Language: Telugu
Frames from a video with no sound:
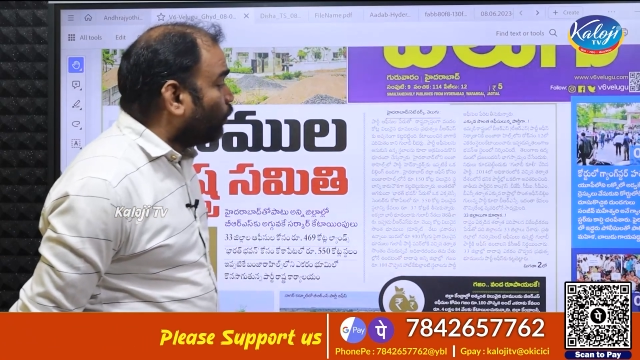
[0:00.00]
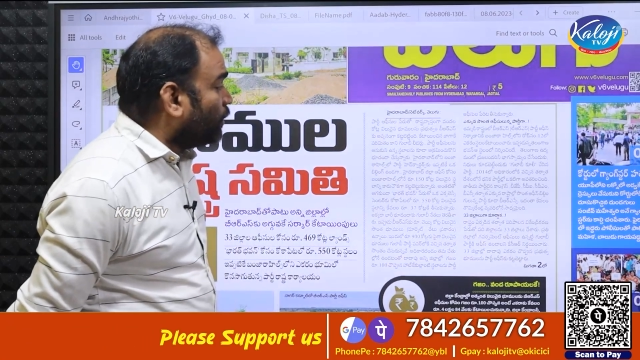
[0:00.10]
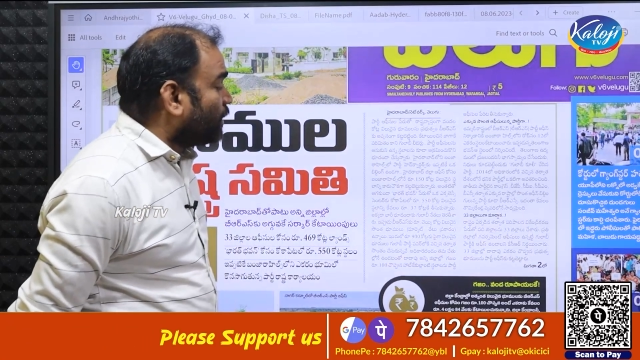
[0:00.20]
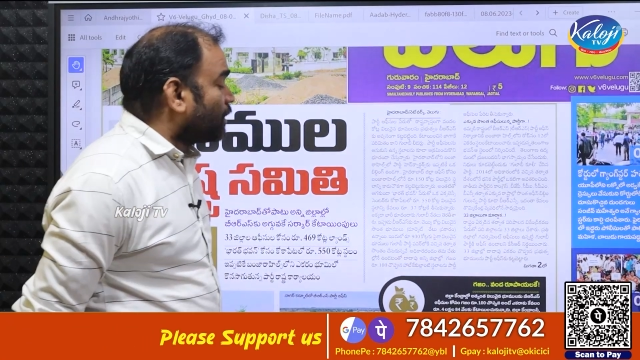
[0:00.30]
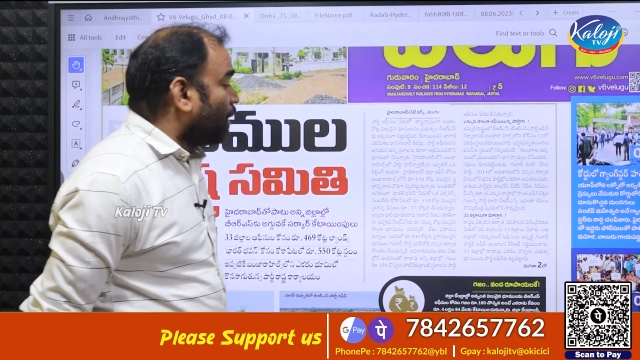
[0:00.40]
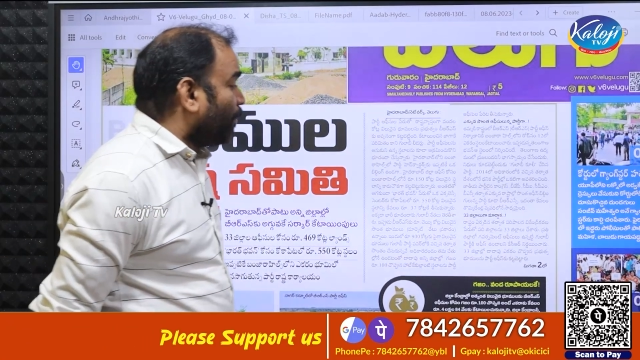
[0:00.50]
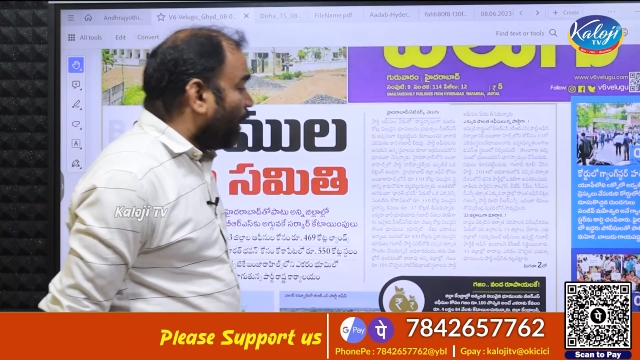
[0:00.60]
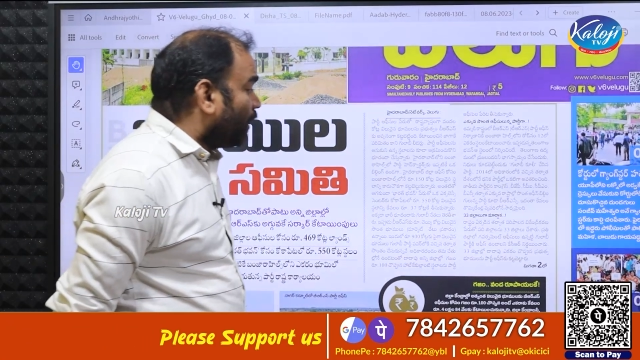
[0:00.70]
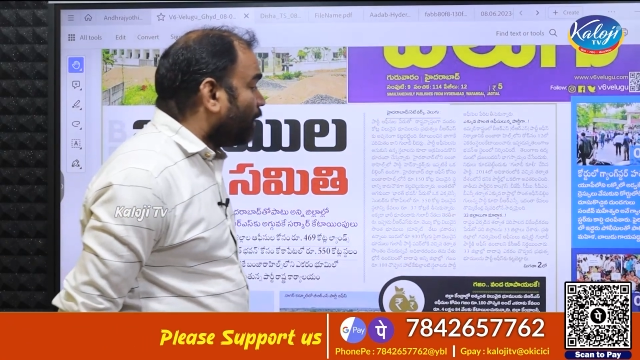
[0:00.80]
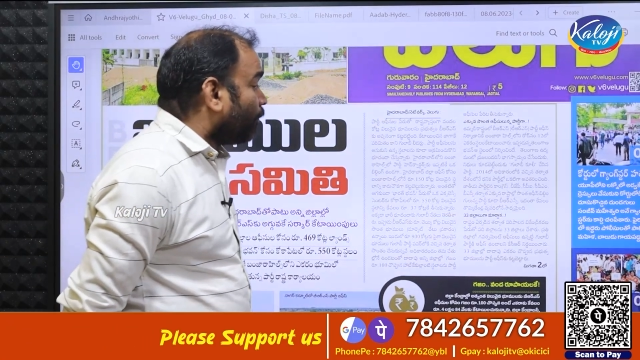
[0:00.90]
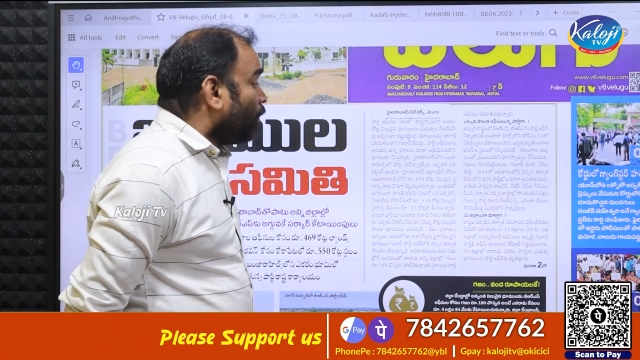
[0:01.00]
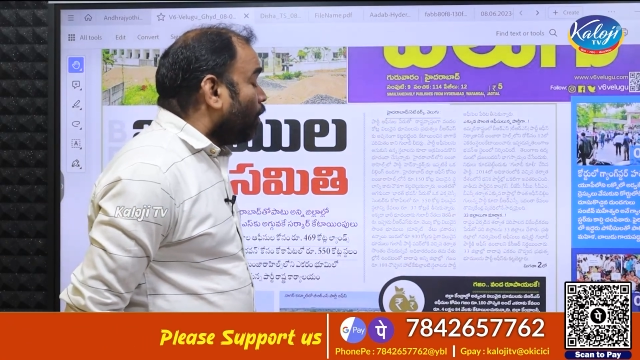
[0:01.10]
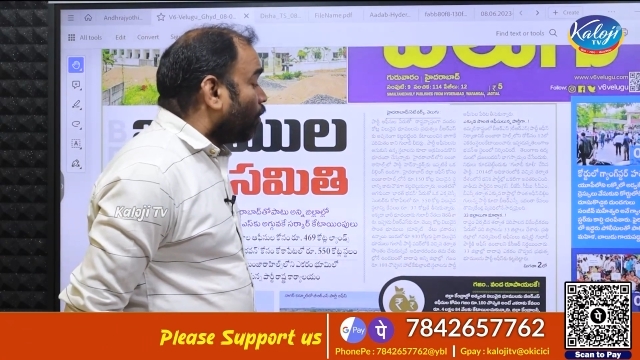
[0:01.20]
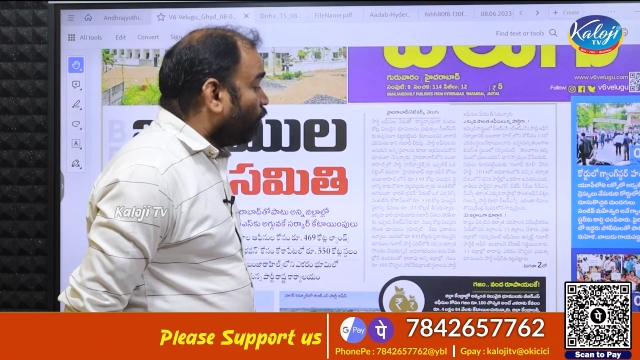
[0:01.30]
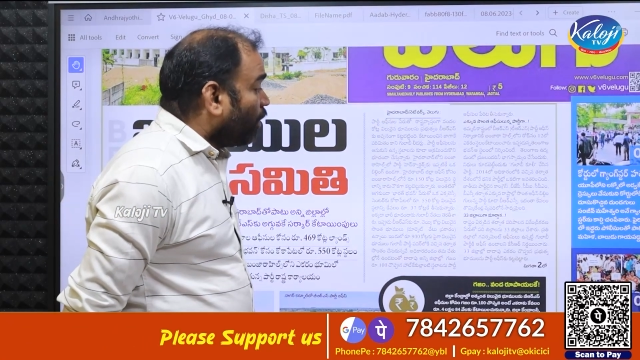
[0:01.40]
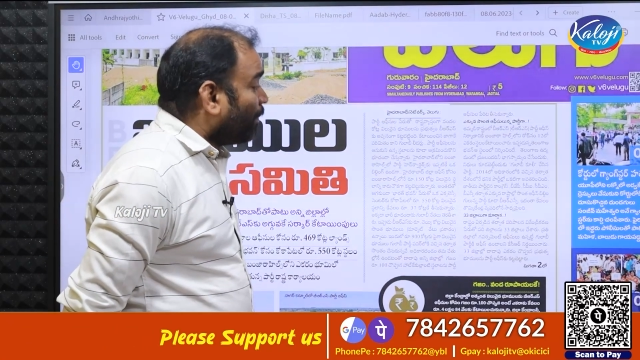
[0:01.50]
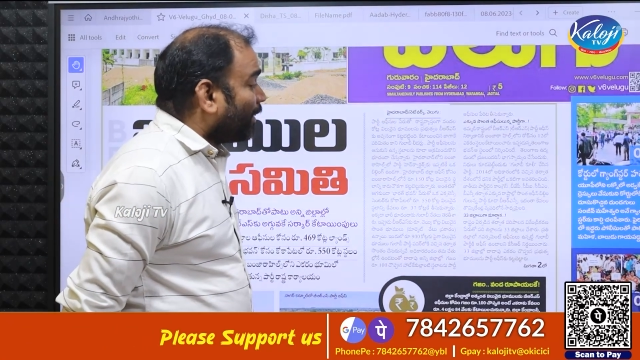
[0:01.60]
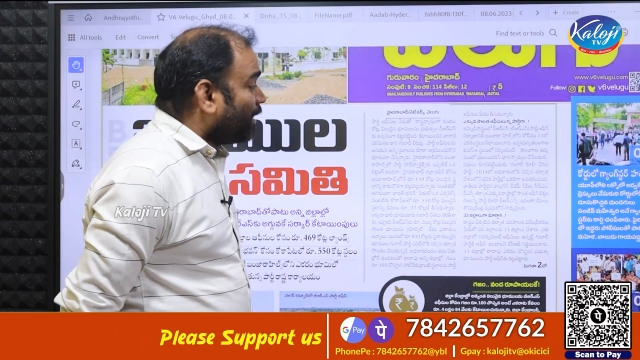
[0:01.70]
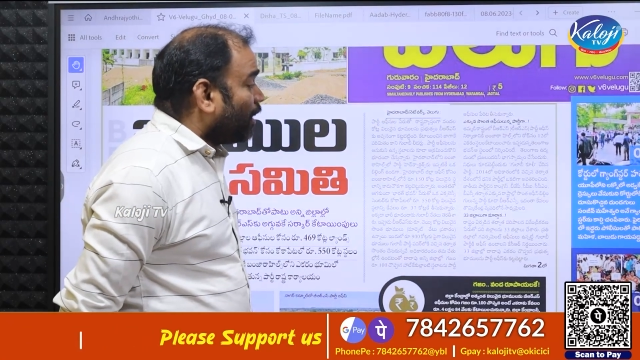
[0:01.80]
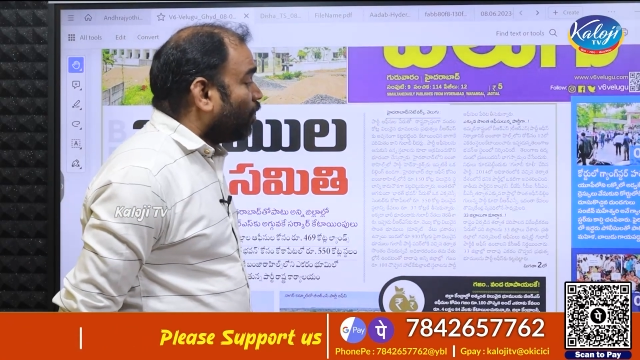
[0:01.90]
కూలీ చేసిన పార్టీ రెండు వేల
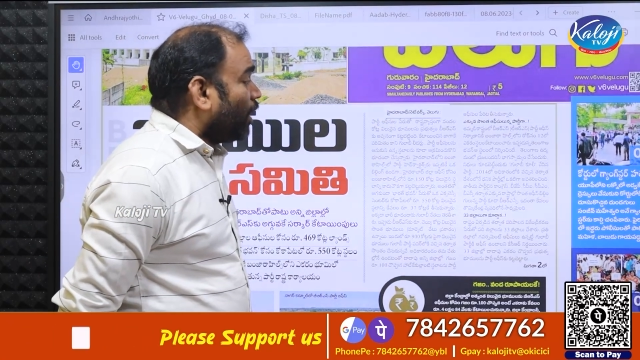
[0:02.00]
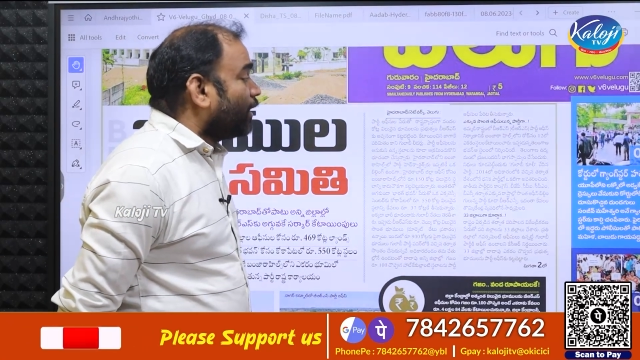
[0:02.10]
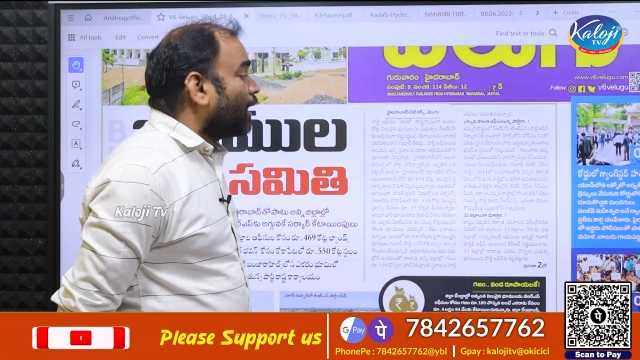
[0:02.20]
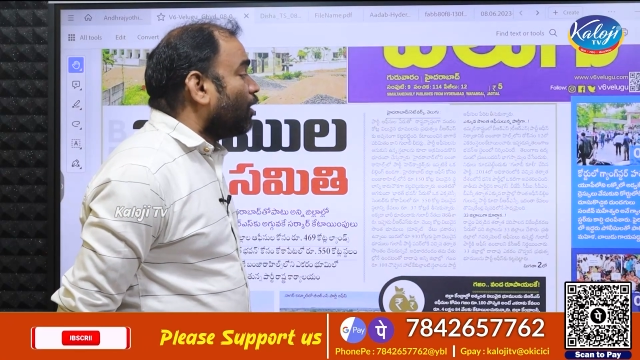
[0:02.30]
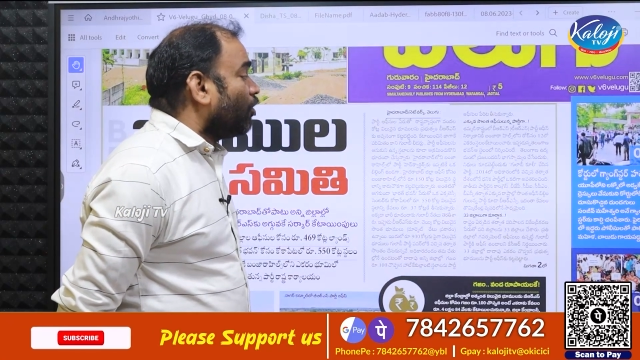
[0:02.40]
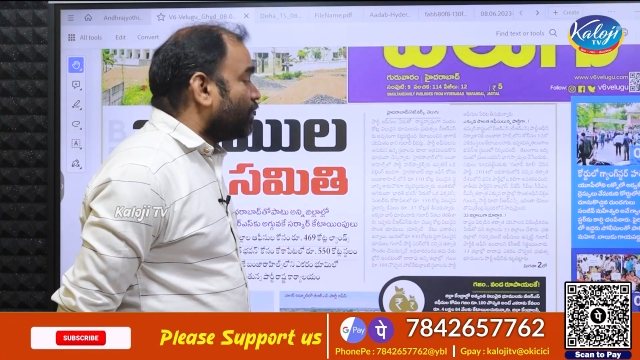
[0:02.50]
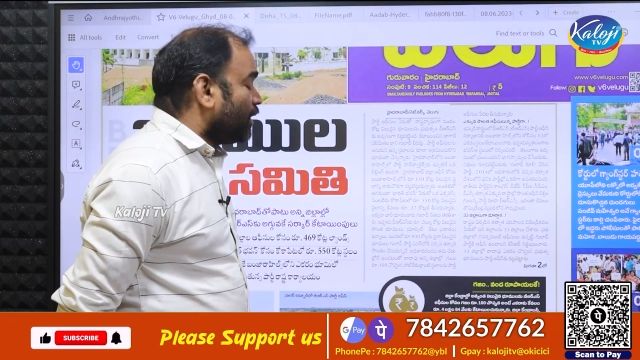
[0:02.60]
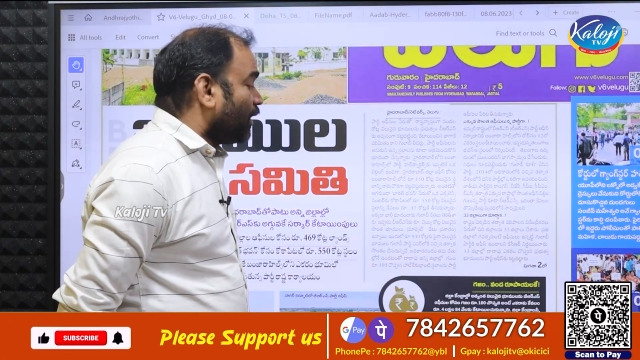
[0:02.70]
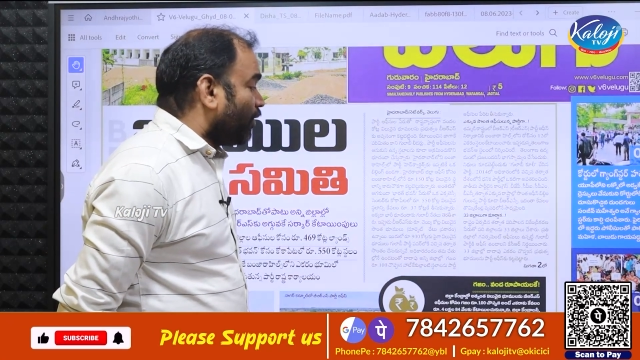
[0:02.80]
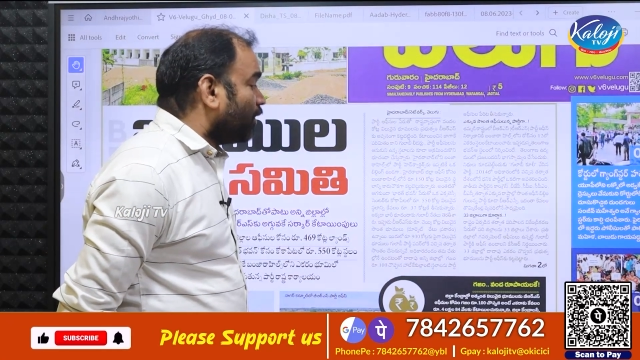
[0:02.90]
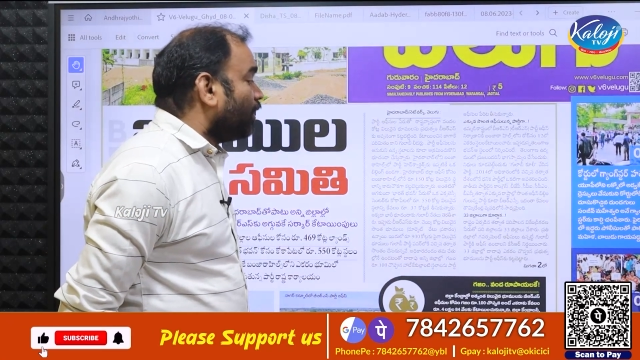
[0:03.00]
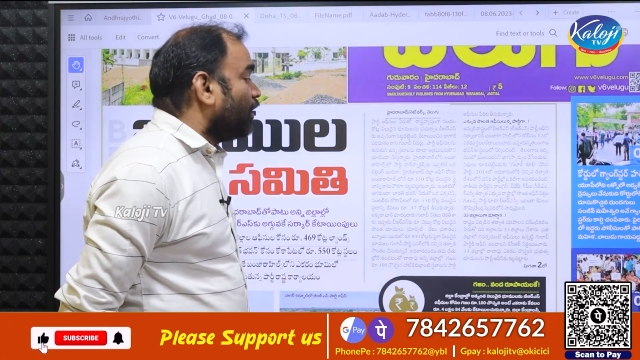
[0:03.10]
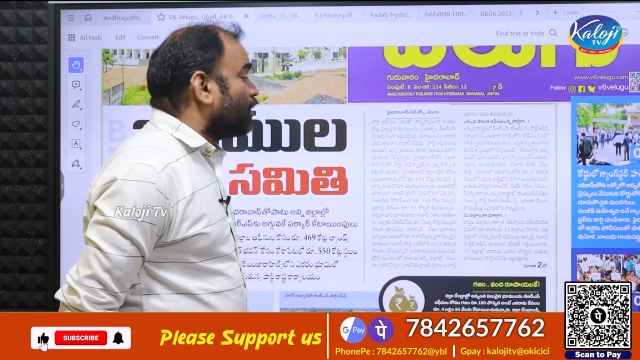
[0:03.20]
పద్నాలుగులో అధికారంలోకి వచ్చిన తర్వాత